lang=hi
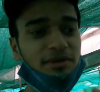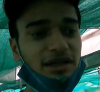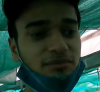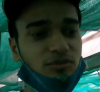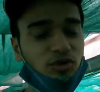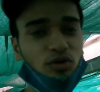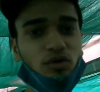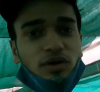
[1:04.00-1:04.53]

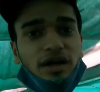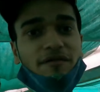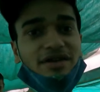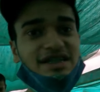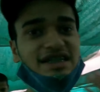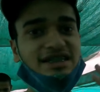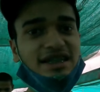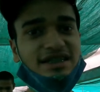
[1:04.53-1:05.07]
मतलब जो
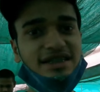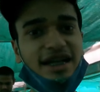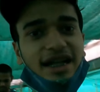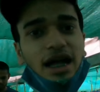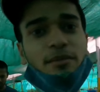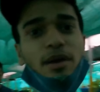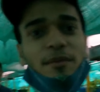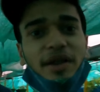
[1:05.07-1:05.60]
वैसे इस नर्सरी का
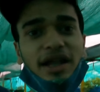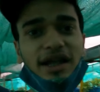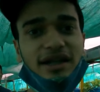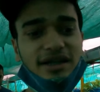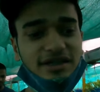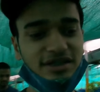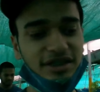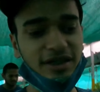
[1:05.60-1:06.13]
नाम है मिलन
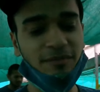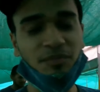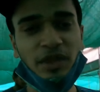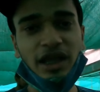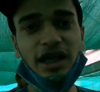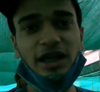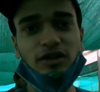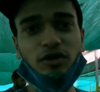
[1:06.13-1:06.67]
नर्सरी
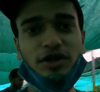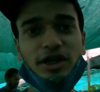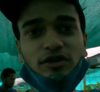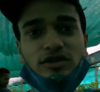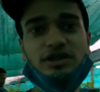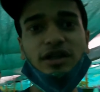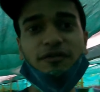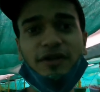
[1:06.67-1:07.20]
तो ये
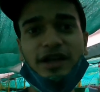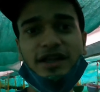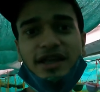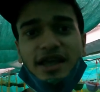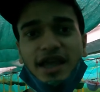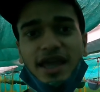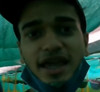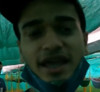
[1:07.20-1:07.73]
तो सिर्फ
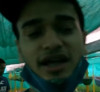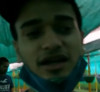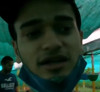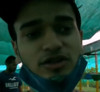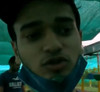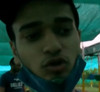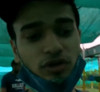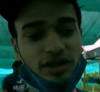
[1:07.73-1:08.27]
इनकी
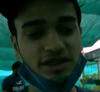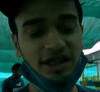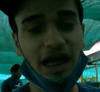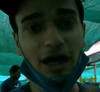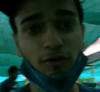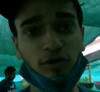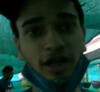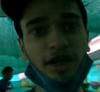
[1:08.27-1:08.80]
एक छोटी सी
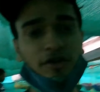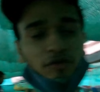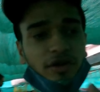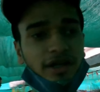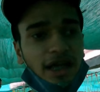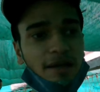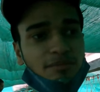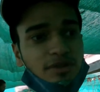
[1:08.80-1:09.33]
आउटलेट
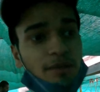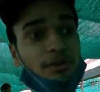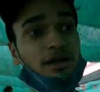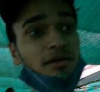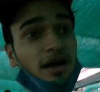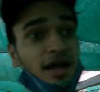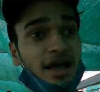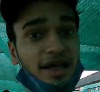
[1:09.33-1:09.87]
यूनिट टाइप से
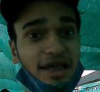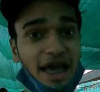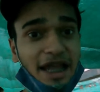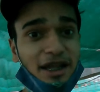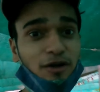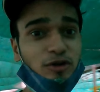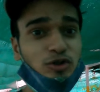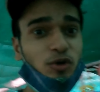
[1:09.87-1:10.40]
मतलब
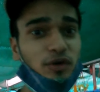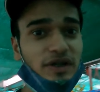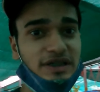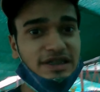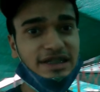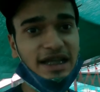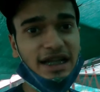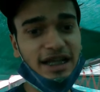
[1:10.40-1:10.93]
कहने को छोटी
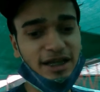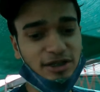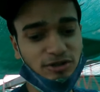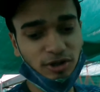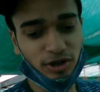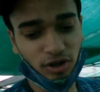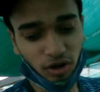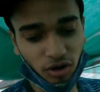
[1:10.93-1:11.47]
सी है लेकिन
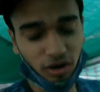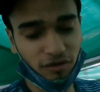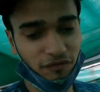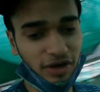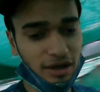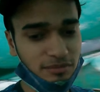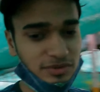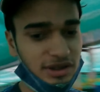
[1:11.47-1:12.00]
जो इनके और
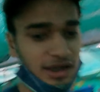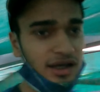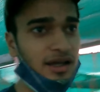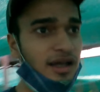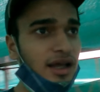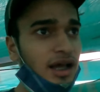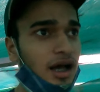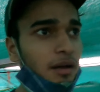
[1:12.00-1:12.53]
फार्म्स हैं
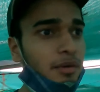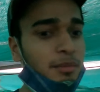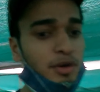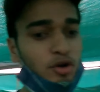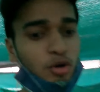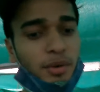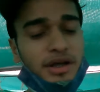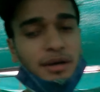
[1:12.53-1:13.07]
अभी
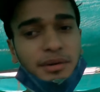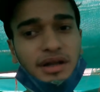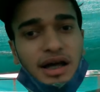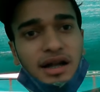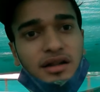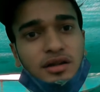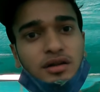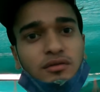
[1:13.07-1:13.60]
मेरे को भैया
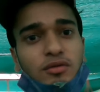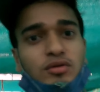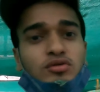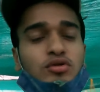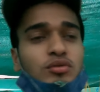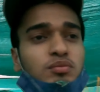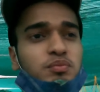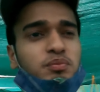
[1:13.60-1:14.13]
बता रहे थे तो वो
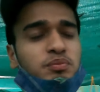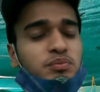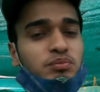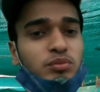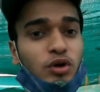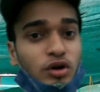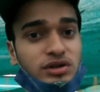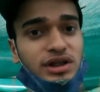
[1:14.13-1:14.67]
तो
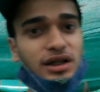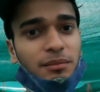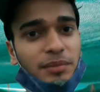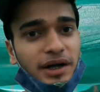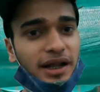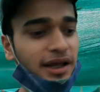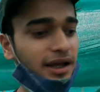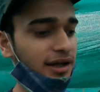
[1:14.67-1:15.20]
बहुत ज़्यादा
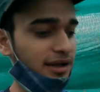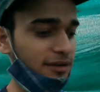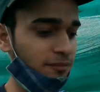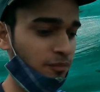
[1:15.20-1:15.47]
बड़े हैं